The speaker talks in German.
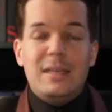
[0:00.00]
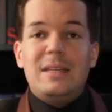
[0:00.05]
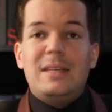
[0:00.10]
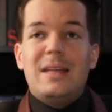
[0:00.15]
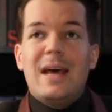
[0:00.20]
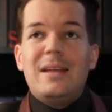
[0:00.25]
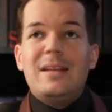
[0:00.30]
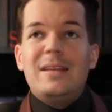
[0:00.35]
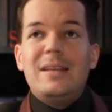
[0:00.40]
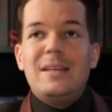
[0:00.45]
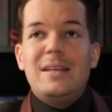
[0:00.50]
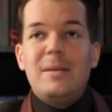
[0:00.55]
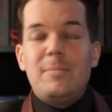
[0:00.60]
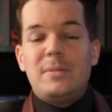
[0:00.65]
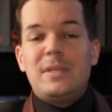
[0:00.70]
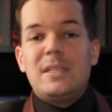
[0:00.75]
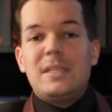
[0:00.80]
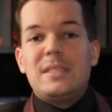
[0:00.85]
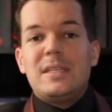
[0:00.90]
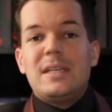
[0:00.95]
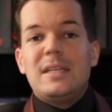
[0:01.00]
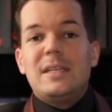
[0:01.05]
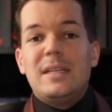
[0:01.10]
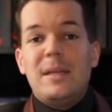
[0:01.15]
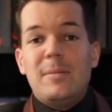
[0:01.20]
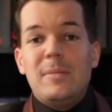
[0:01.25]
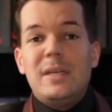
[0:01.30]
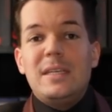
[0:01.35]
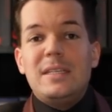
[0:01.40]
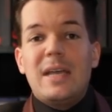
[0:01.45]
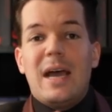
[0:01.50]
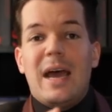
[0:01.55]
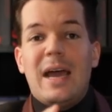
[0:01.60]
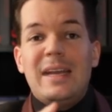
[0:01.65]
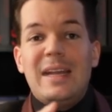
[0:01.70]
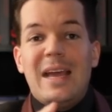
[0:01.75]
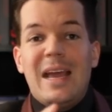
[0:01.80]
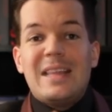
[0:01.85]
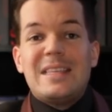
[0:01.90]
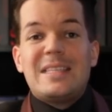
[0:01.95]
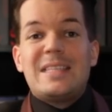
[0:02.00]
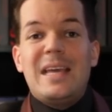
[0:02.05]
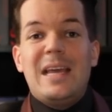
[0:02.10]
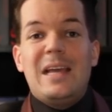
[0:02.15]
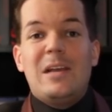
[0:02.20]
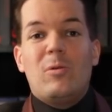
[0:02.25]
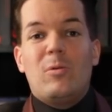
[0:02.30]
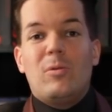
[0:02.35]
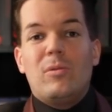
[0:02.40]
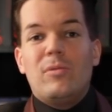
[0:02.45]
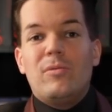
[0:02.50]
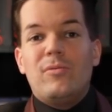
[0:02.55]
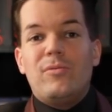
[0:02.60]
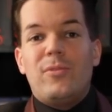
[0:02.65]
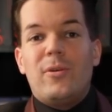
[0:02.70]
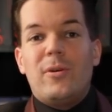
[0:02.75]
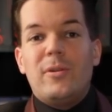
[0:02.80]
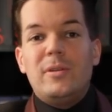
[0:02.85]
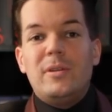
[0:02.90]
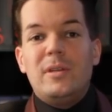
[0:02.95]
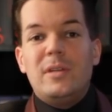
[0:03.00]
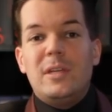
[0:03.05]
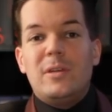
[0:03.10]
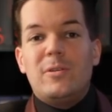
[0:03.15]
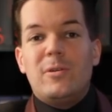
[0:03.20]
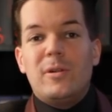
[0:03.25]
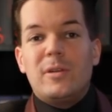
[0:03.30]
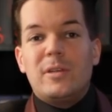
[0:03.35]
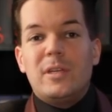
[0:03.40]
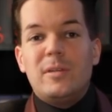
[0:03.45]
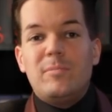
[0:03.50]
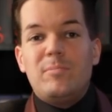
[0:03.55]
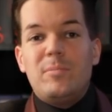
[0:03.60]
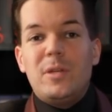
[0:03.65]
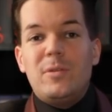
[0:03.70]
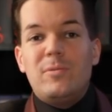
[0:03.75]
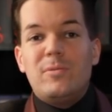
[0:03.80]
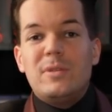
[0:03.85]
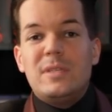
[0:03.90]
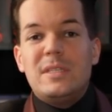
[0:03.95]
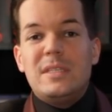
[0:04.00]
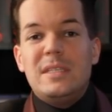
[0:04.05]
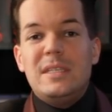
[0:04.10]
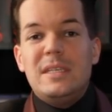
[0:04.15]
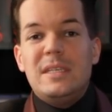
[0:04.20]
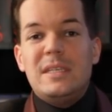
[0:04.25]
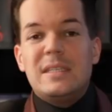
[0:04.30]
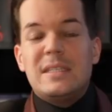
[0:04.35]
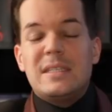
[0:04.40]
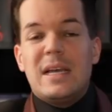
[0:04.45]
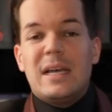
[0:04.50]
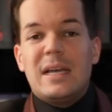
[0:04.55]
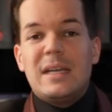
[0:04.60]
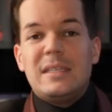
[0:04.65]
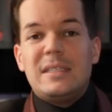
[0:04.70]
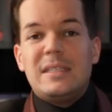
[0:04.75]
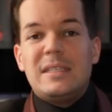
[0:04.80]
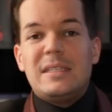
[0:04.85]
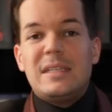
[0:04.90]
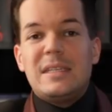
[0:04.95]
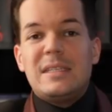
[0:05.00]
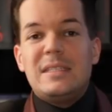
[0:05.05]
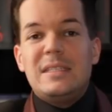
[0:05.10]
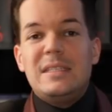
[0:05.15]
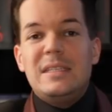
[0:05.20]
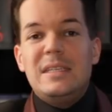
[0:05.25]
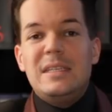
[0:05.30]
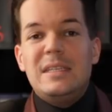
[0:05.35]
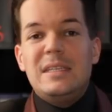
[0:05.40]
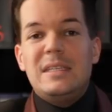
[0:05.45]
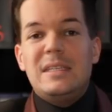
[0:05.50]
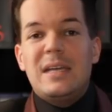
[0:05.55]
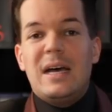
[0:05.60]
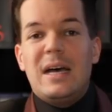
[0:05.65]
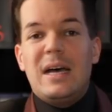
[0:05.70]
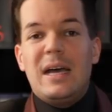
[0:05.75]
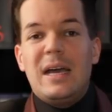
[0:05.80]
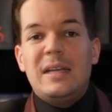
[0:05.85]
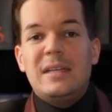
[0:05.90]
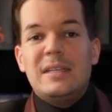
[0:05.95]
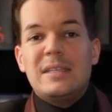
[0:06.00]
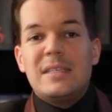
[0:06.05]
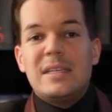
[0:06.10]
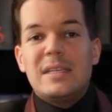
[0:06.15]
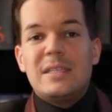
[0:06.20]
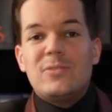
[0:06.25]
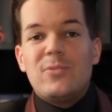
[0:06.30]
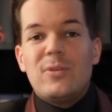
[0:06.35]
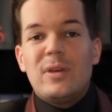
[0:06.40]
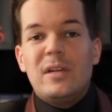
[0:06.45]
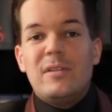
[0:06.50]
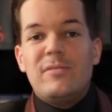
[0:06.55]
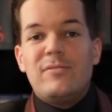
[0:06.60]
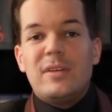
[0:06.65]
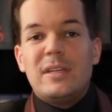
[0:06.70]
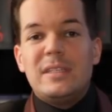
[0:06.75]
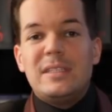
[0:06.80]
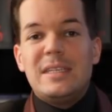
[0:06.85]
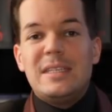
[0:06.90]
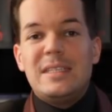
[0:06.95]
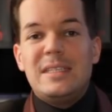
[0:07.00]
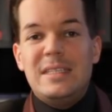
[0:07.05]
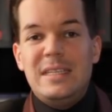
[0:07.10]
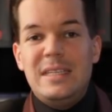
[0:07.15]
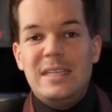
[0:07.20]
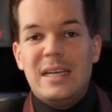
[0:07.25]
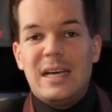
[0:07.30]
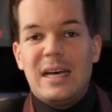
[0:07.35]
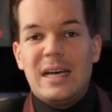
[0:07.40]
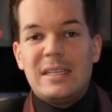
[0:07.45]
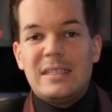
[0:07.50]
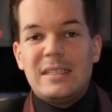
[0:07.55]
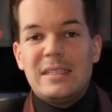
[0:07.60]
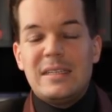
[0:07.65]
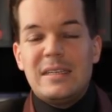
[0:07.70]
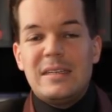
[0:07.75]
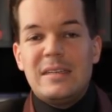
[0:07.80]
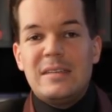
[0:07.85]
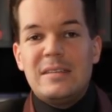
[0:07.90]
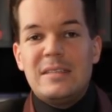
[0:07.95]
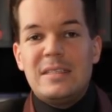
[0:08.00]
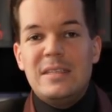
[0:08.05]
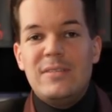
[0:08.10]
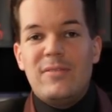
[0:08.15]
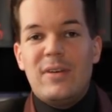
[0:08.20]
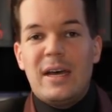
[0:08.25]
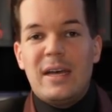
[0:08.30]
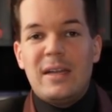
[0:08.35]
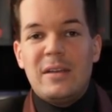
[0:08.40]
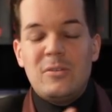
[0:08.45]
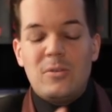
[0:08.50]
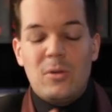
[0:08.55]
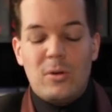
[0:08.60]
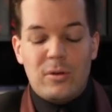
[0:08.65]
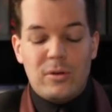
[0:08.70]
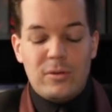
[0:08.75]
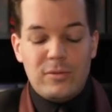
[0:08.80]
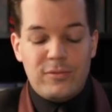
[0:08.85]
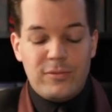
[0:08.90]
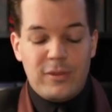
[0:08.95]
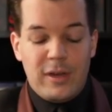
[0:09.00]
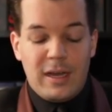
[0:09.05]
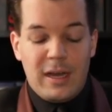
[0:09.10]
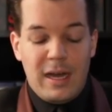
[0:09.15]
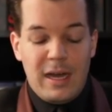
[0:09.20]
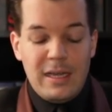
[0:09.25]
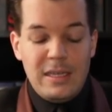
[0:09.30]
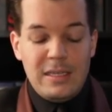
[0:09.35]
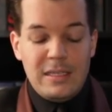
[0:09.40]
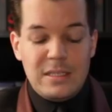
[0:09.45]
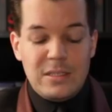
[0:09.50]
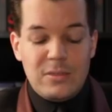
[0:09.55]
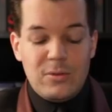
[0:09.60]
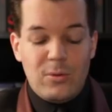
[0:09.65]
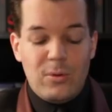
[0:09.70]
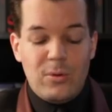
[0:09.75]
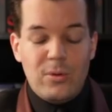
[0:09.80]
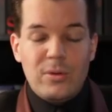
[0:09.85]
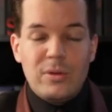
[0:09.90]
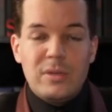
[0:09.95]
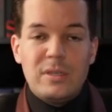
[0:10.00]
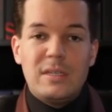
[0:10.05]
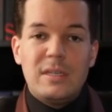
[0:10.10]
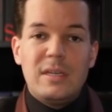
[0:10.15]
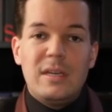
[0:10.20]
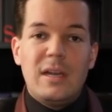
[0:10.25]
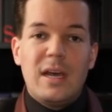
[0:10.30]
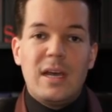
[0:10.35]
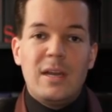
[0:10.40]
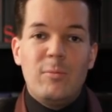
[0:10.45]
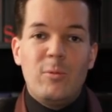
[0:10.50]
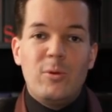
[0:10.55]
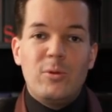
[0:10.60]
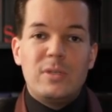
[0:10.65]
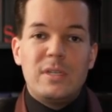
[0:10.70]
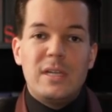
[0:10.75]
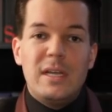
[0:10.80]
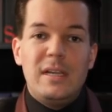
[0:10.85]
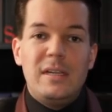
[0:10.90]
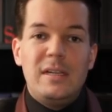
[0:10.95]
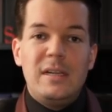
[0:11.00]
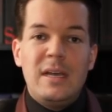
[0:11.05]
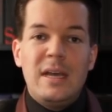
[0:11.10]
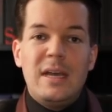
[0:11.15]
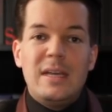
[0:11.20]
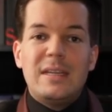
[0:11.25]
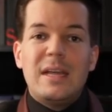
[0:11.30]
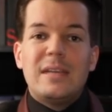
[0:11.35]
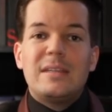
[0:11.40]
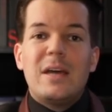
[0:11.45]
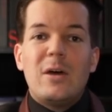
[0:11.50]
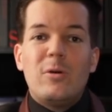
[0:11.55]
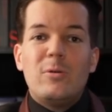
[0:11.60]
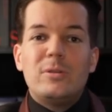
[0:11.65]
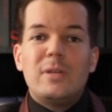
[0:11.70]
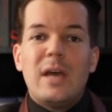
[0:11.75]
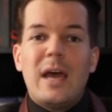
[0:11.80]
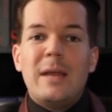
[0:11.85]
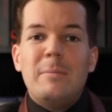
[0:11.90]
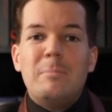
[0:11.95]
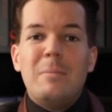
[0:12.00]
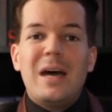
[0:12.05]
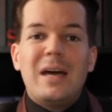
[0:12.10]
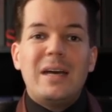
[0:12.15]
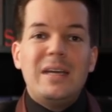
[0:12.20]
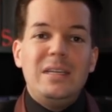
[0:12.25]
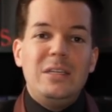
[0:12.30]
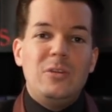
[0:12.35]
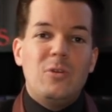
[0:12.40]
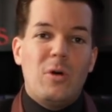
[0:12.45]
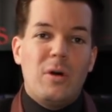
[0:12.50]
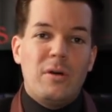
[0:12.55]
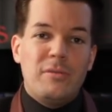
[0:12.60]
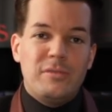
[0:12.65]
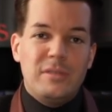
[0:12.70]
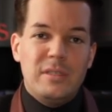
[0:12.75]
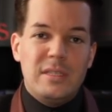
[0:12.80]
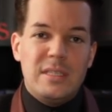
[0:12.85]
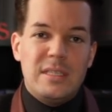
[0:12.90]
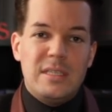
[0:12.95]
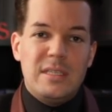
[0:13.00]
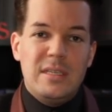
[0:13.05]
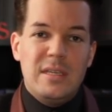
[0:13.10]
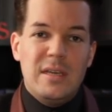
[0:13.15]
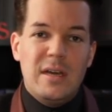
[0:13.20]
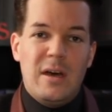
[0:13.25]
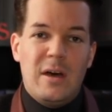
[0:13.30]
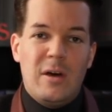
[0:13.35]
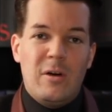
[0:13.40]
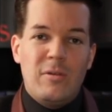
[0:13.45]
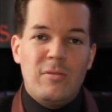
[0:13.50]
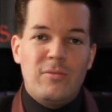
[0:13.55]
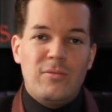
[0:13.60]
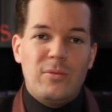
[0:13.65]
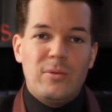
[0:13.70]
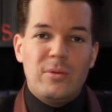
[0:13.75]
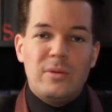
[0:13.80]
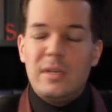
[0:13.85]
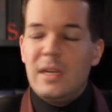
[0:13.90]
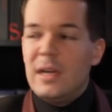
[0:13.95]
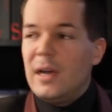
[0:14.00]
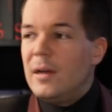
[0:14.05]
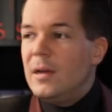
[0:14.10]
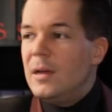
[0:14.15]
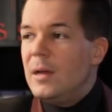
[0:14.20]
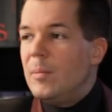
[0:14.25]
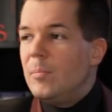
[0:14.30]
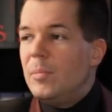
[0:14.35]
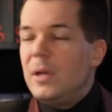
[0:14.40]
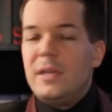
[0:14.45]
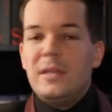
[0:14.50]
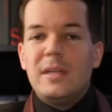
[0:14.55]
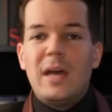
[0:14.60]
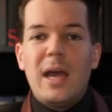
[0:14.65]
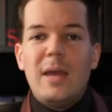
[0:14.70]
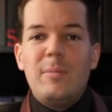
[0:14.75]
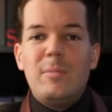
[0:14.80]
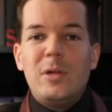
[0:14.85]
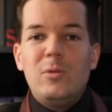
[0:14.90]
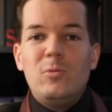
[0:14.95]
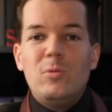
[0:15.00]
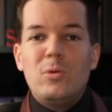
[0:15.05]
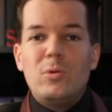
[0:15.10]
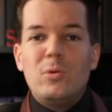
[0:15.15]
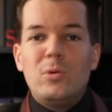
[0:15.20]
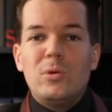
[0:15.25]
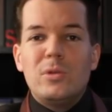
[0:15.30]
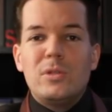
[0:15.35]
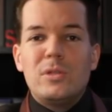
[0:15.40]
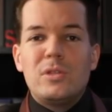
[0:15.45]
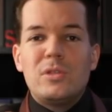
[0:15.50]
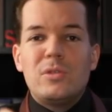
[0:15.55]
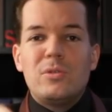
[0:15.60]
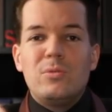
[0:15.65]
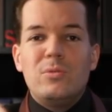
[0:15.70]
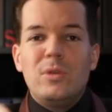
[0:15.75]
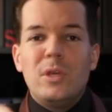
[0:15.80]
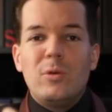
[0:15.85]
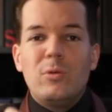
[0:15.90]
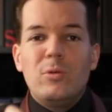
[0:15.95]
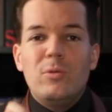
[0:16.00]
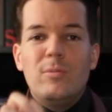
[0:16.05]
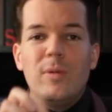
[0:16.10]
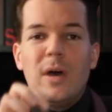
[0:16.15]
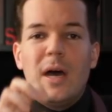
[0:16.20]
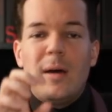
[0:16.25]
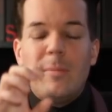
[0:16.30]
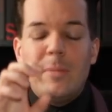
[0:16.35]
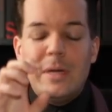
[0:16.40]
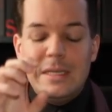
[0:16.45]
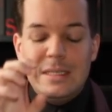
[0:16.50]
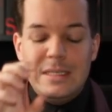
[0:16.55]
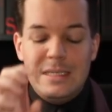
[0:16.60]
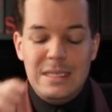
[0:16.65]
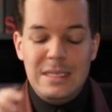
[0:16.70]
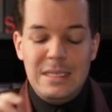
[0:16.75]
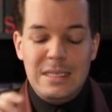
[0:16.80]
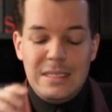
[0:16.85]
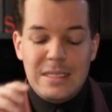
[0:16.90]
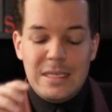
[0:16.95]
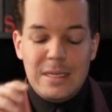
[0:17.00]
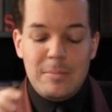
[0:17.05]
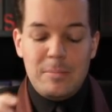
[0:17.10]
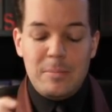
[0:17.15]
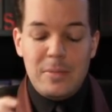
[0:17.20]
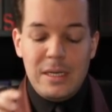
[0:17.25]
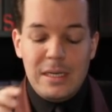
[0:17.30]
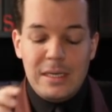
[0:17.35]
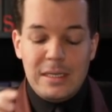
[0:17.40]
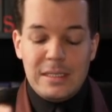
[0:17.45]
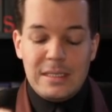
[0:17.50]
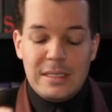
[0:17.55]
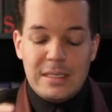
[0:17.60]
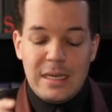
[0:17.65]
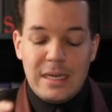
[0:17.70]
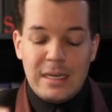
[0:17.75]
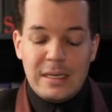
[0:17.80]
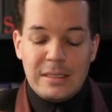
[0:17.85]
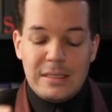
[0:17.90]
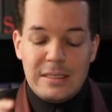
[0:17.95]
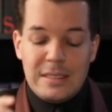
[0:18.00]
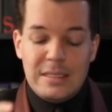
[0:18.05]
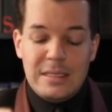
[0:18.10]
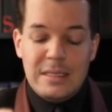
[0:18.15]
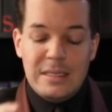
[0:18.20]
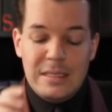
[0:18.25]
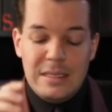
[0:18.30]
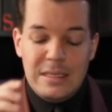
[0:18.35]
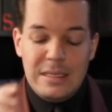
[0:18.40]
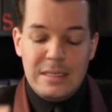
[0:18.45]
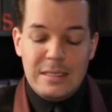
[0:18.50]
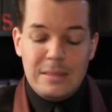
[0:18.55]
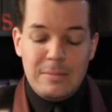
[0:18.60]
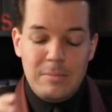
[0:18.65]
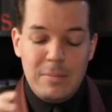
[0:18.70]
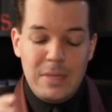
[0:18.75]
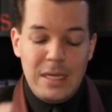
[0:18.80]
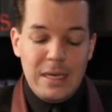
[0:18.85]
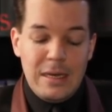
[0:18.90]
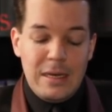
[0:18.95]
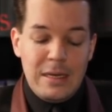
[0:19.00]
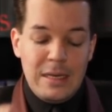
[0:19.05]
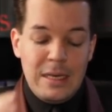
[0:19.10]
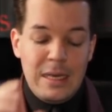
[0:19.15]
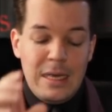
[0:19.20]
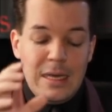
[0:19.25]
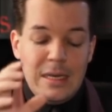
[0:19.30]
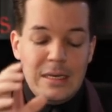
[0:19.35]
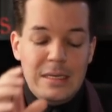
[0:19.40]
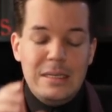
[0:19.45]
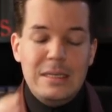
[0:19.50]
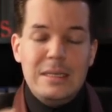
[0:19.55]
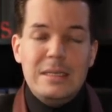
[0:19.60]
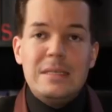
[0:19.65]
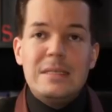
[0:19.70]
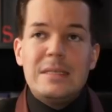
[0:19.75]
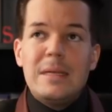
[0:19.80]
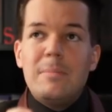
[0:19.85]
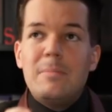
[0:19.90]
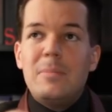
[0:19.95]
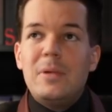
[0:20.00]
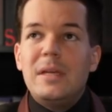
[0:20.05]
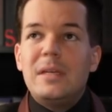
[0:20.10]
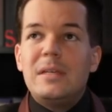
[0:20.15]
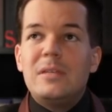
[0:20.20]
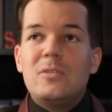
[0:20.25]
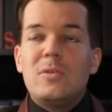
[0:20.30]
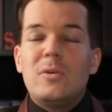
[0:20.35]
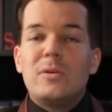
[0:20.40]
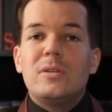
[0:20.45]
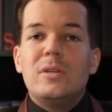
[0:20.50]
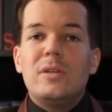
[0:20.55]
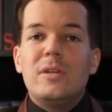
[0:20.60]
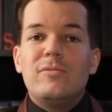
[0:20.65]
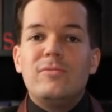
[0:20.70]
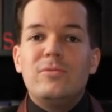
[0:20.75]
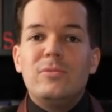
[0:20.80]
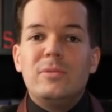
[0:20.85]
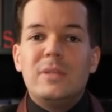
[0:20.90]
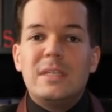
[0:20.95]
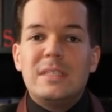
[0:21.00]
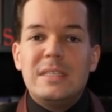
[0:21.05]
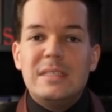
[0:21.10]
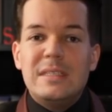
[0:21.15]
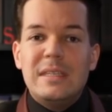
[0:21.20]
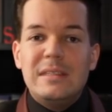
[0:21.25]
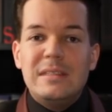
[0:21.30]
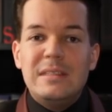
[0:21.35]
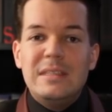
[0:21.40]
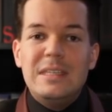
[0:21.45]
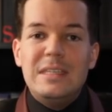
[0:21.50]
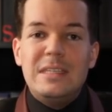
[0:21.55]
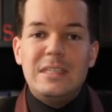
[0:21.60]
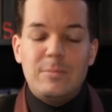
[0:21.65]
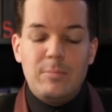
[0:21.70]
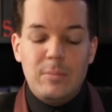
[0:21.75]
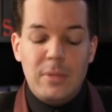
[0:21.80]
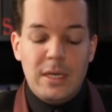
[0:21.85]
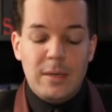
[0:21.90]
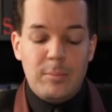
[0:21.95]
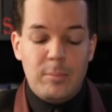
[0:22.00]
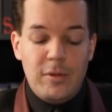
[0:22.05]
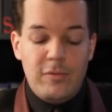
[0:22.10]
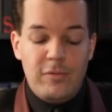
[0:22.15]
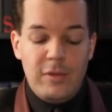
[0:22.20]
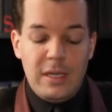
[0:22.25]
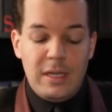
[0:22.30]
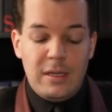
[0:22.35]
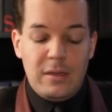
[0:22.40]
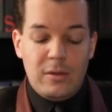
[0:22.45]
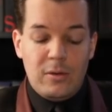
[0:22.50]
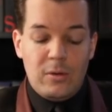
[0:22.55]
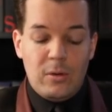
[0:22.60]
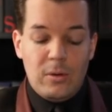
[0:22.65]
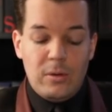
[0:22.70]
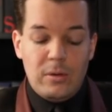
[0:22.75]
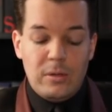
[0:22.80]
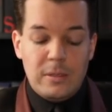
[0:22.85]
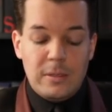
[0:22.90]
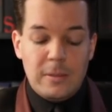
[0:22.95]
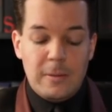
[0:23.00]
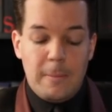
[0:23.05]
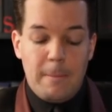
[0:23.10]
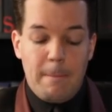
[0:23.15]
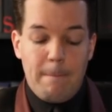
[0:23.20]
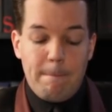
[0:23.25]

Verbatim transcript: Dann gibt es nämlich eine Erzählung von Nicole Kidman und sie sagt, dass sie da eine sexuelle Fantasie hatte. Sie waren doch verreist und in einem Hotel, da tauchte ein Marineoffizier auf und der blickte einmal nur kurz zu ihr rüber. Aber dieser Blick, sagt sie, nicht mehr, dieser Blick sorgte dafür, dass sie sich nicht mehr bewegen konnte.